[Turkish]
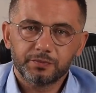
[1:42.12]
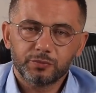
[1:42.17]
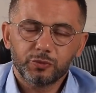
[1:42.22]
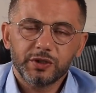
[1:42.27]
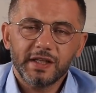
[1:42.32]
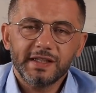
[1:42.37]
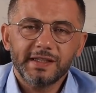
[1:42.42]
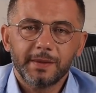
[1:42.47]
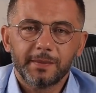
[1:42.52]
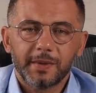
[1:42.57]
Bu
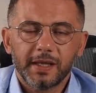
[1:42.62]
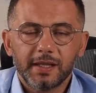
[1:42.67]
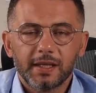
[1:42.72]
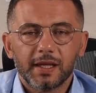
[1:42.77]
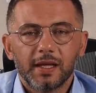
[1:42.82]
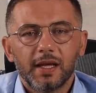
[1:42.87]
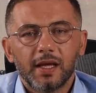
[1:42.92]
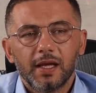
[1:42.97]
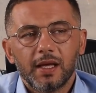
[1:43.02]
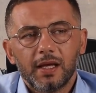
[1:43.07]
ne demek?
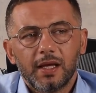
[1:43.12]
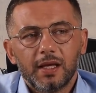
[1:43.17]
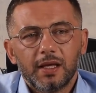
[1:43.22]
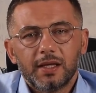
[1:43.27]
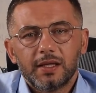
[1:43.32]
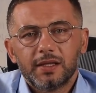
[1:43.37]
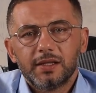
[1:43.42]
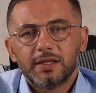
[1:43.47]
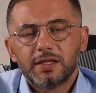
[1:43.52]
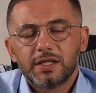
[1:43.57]

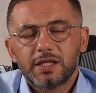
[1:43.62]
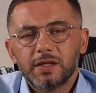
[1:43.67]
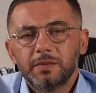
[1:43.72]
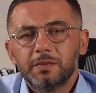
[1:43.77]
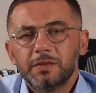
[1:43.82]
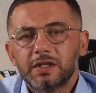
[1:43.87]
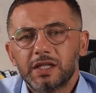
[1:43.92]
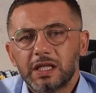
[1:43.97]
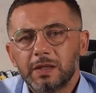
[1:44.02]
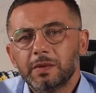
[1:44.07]
E,
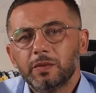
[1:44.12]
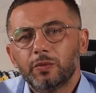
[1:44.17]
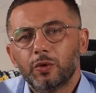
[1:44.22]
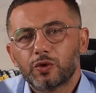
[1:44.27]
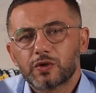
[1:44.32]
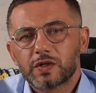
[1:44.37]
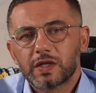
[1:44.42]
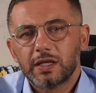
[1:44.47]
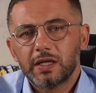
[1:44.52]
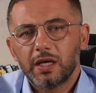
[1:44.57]
şimdi kimi
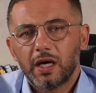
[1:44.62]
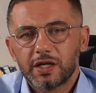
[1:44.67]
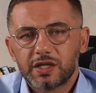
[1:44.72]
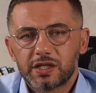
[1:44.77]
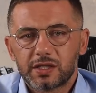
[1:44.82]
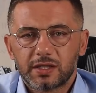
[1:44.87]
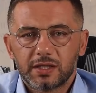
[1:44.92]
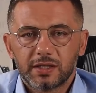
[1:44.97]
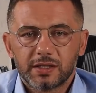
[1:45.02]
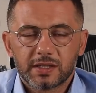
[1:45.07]
borsayı
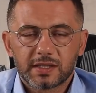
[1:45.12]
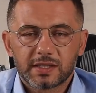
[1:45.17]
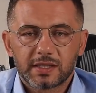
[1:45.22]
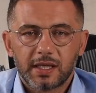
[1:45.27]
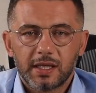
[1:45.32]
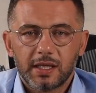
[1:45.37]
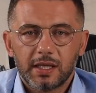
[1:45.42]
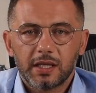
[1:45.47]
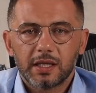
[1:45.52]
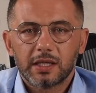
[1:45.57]

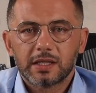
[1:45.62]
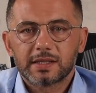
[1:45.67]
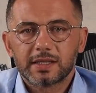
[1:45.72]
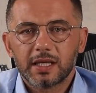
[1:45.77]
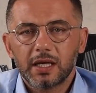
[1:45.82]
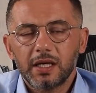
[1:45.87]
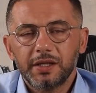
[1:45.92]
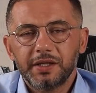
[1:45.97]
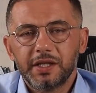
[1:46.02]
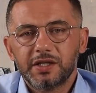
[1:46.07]
açtığımızda
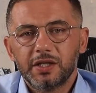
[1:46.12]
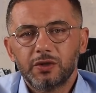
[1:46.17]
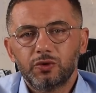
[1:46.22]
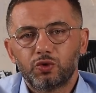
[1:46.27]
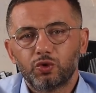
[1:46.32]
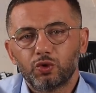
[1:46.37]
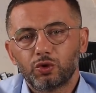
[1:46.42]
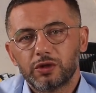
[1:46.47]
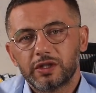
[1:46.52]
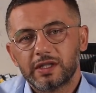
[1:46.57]
sadece
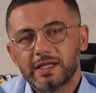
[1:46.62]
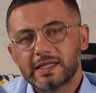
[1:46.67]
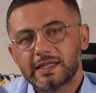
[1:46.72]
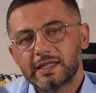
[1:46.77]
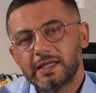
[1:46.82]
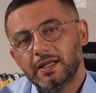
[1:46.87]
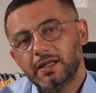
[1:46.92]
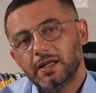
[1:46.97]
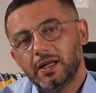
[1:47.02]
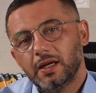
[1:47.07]
Türk
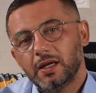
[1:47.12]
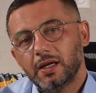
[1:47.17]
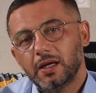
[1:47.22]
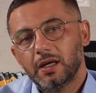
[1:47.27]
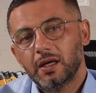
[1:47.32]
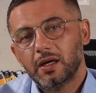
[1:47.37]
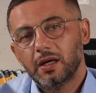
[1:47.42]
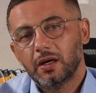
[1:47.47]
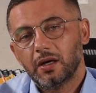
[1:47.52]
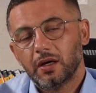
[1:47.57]
lirasıyla
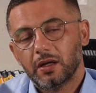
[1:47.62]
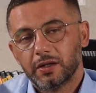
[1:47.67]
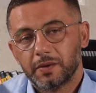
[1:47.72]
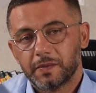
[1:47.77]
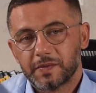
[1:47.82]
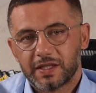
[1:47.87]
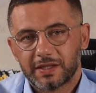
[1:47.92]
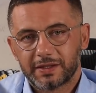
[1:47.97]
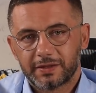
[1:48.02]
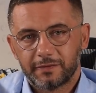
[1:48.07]
alım
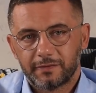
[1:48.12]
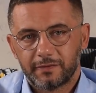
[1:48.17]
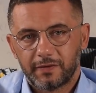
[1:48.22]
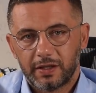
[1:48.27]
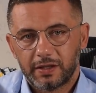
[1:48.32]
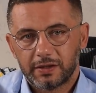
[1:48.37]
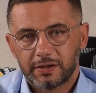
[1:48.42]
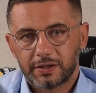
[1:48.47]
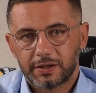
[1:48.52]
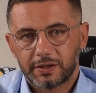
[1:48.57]
satım
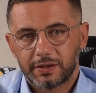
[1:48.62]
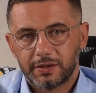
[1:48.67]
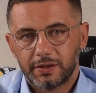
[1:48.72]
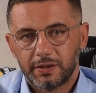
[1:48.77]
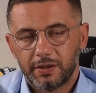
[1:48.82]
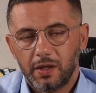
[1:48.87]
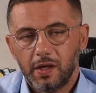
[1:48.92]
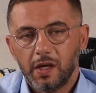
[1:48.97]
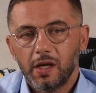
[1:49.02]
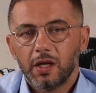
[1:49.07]
vardır.
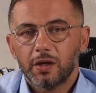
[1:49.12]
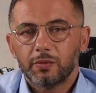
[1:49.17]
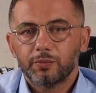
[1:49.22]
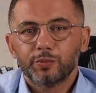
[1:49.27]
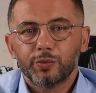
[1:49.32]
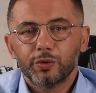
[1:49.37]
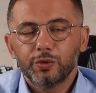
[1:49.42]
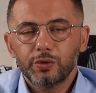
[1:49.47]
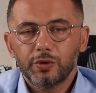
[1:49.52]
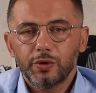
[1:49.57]

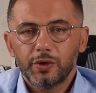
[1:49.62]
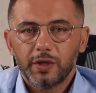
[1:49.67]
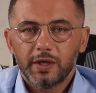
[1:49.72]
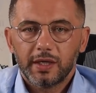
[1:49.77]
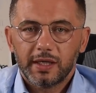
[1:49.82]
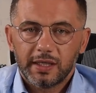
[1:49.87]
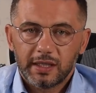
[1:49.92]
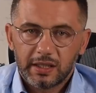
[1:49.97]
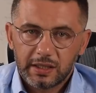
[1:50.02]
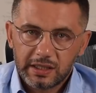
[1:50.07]
Bu
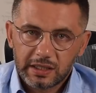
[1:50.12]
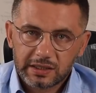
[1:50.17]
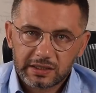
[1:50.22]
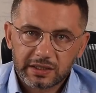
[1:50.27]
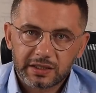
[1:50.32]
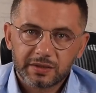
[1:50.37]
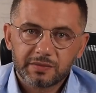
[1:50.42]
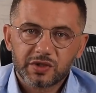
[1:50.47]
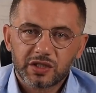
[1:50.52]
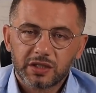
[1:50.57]

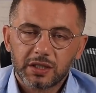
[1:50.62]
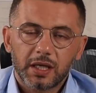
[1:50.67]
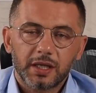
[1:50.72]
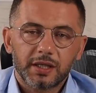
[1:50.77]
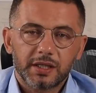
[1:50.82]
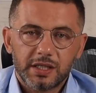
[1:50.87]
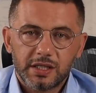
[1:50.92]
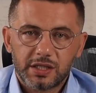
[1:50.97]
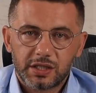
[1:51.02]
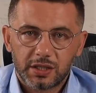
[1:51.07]

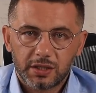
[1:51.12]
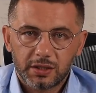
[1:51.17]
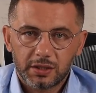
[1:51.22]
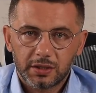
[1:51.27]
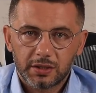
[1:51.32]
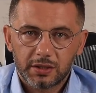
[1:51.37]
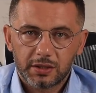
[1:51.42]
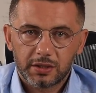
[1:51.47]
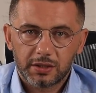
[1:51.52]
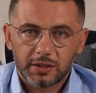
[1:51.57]
yatırımcılar için
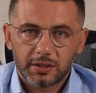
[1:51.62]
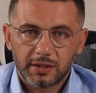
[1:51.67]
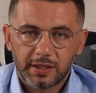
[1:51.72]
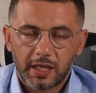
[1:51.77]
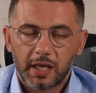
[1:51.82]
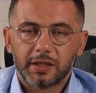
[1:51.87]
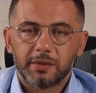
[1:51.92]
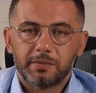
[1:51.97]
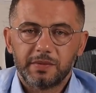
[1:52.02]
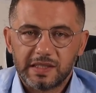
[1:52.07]

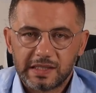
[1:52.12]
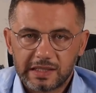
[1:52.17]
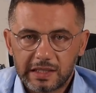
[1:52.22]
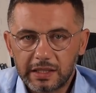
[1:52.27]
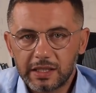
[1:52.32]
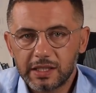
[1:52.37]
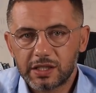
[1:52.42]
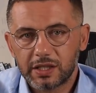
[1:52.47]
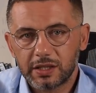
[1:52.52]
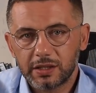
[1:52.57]
yani
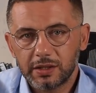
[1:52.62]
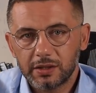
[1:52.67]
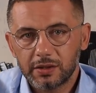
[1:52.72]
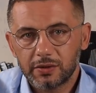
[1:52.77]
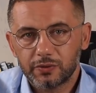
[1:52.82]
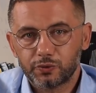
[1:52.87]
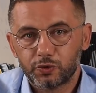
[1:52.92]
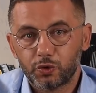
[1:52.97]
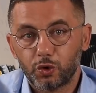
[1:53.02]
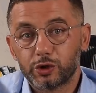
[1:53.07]
bizler için
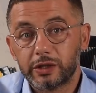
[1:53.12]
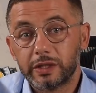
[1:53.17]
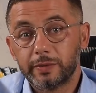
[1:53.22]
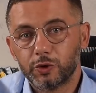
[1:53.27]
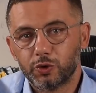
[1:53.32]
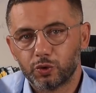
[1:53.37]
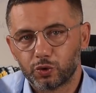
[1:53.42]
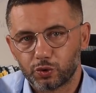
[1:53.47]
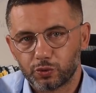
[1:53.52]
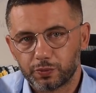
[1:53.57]
kötü
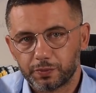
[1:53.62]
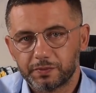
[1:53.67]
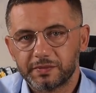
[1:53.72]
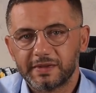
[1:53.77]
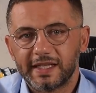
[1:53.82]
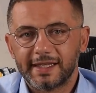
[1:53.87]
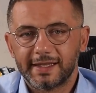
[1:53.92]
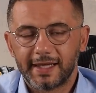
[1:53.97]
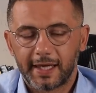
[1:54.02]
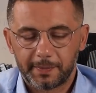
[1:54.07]
bir durum.
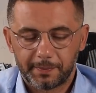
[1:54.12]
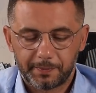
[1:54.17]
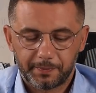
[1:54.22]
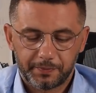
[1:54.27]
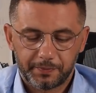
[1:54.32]
Neden?